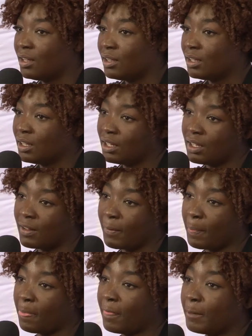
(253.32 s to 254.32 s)
Vous avez
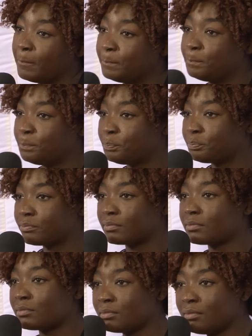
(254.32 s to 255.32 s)
postulé pour une licence
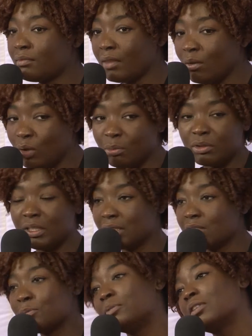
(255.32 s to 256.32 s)
banque Oui, pour une
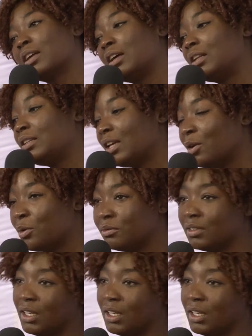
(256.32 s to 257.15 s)
licence banque à l'IAE,